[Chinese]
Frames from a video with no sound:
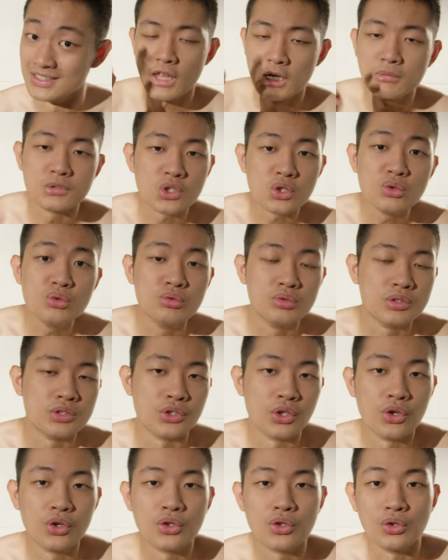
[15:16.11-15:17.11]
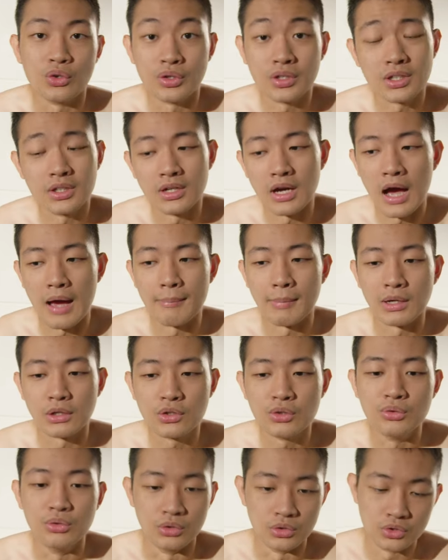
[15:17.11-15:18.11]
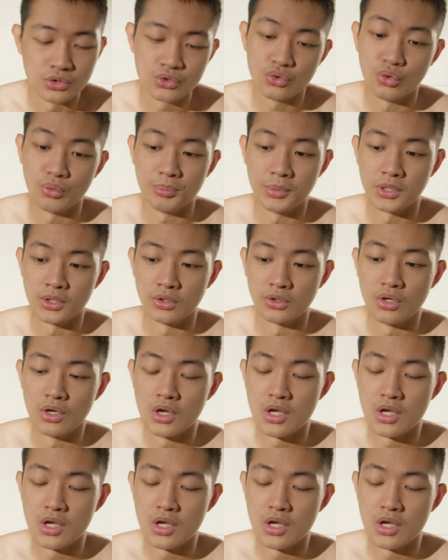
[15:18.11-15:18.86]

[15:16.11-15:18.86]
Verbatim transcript: 那我们中午的时候有一个还蛮酷，的，就是我们有